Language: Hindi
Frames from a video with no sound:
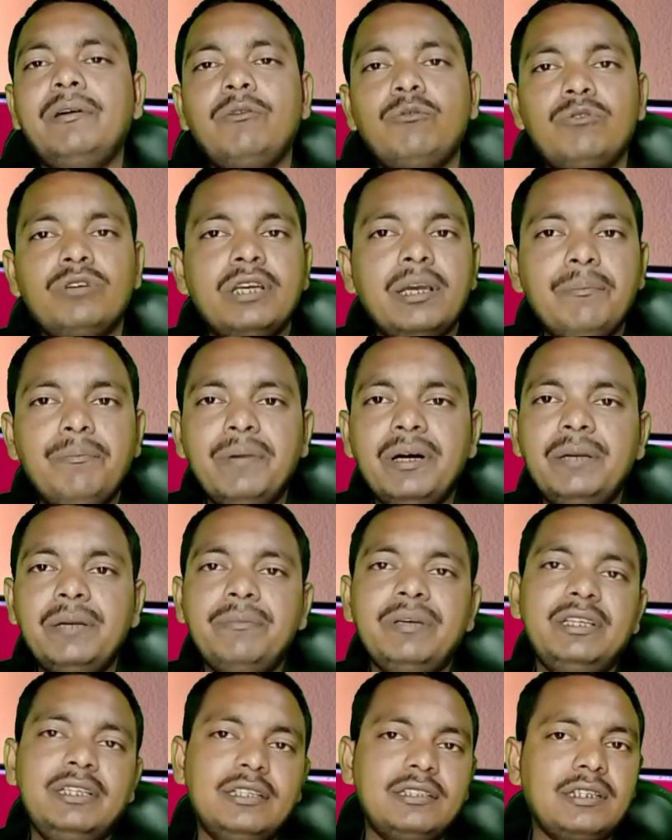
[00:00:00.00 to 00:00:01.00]
ऐसे
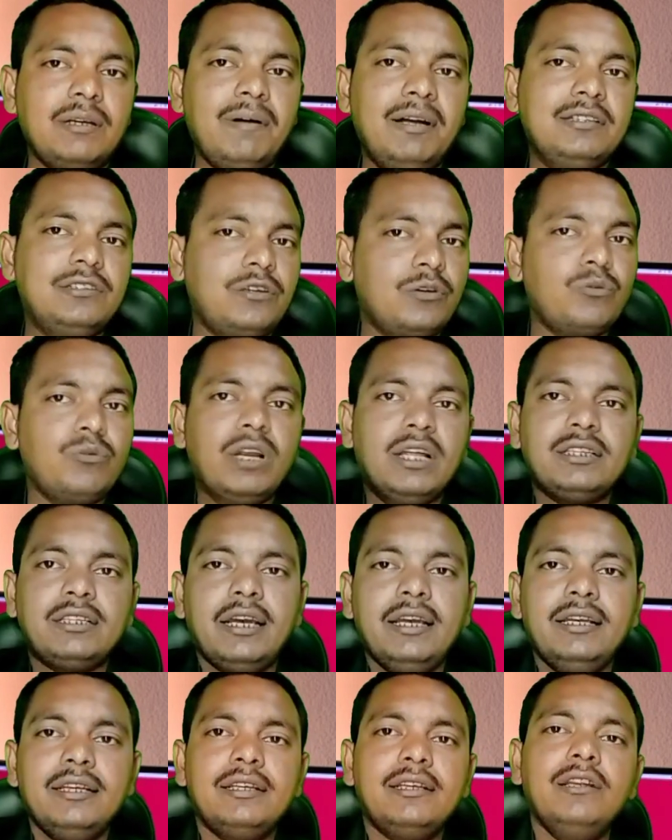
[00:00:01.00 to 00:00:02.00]
कंडीशन में उनके मन में
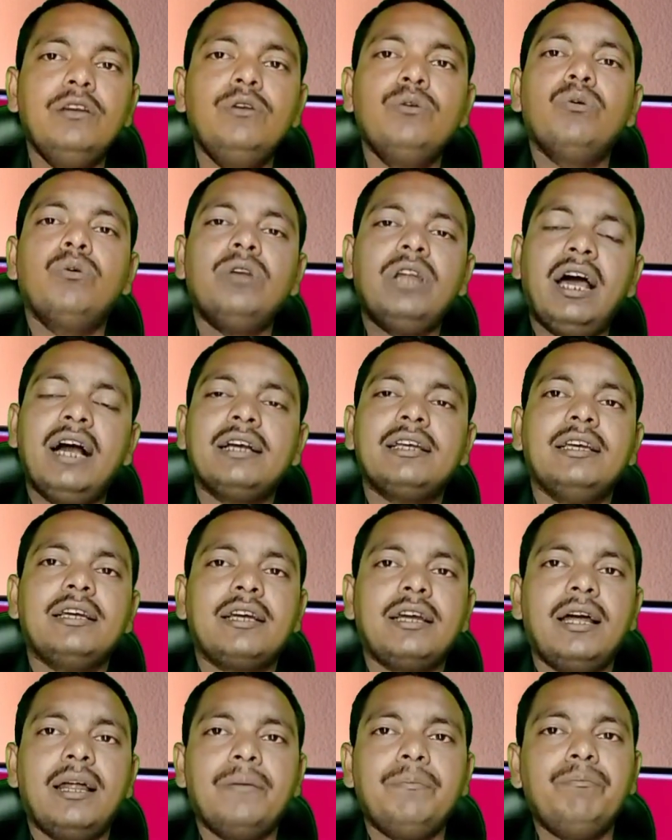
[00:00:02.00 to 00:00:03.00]
ये सवाल जरूर आता है
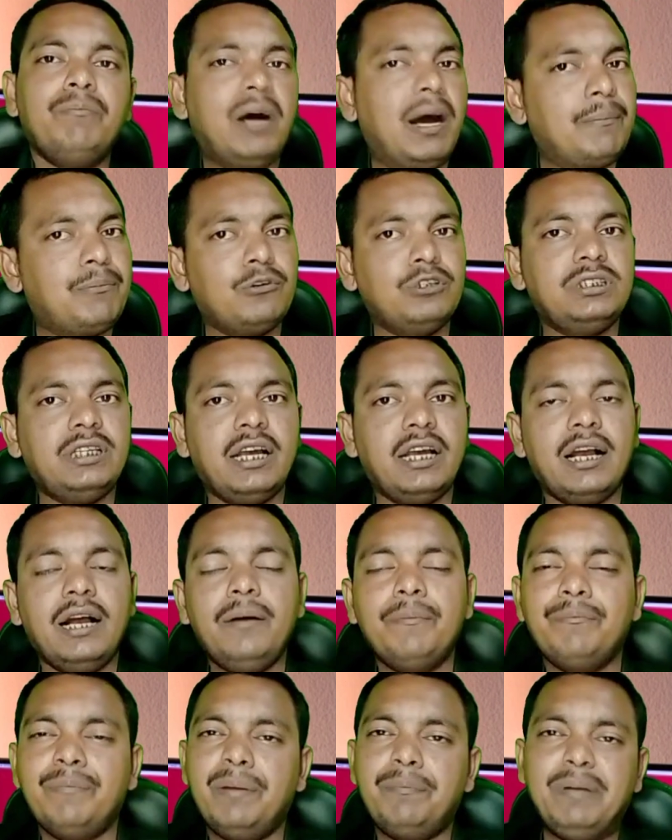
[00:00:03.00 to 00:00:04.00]
कि लोन
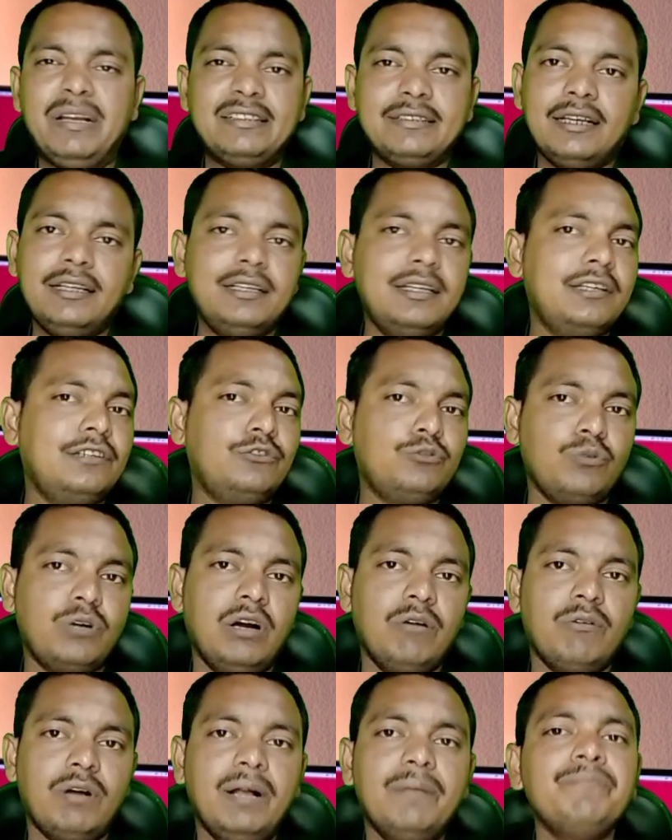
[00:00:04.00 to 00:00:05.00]
आखिरकार माफ़ हो जाएगा
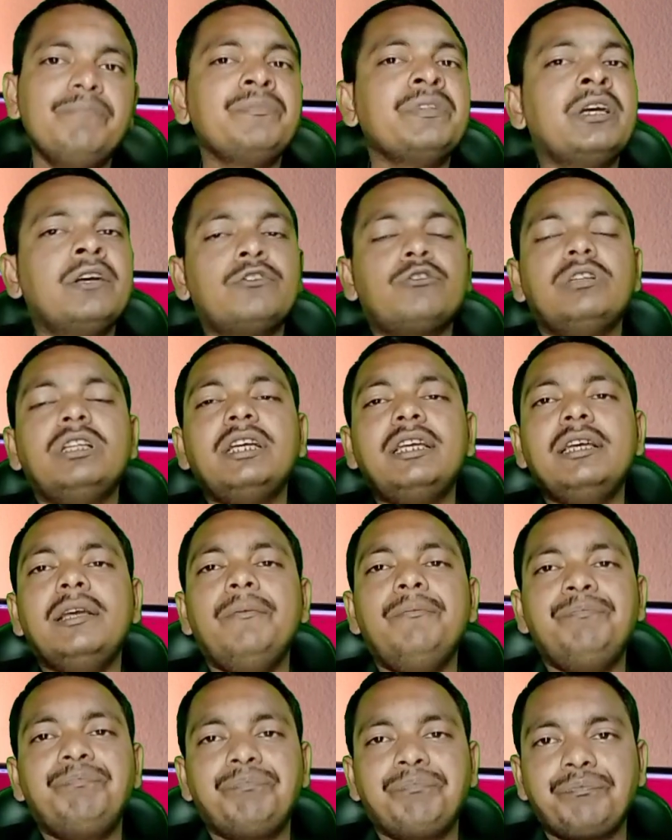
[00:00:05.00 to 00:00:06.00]
मैं पैसा नहीं
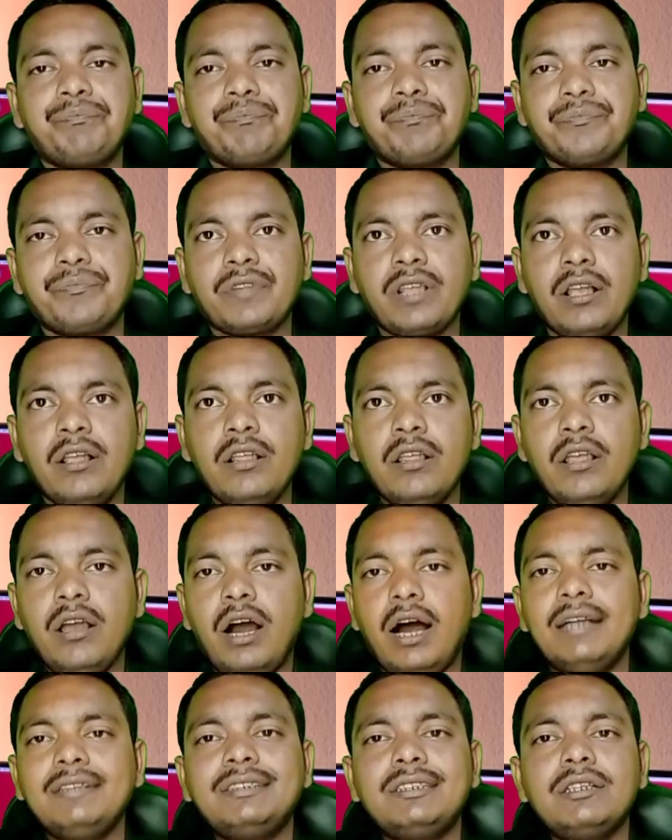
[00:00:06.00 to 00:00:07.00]
चुकाऊंगा तो देखिए
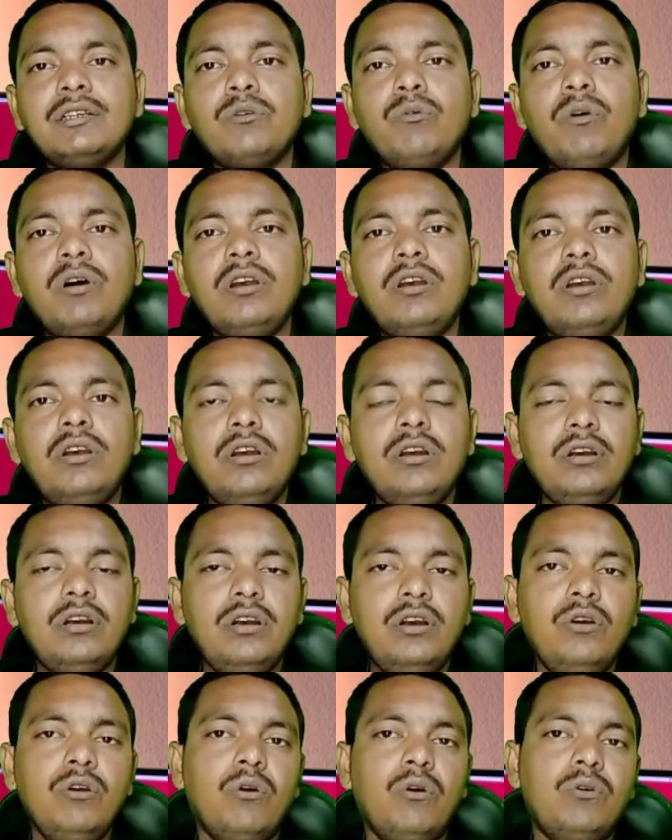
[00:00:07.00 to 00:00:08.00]

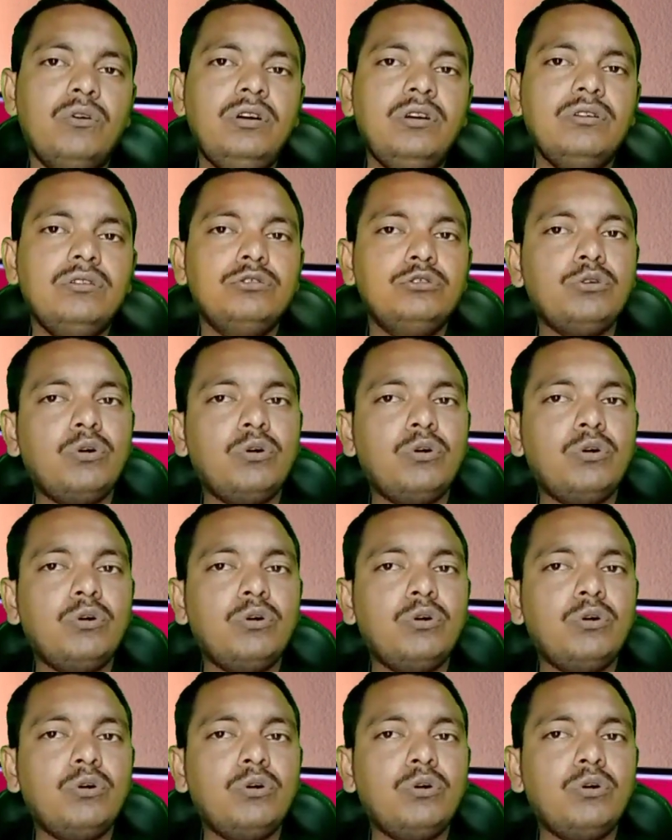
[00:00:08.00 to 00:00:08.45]
अनसिक्वल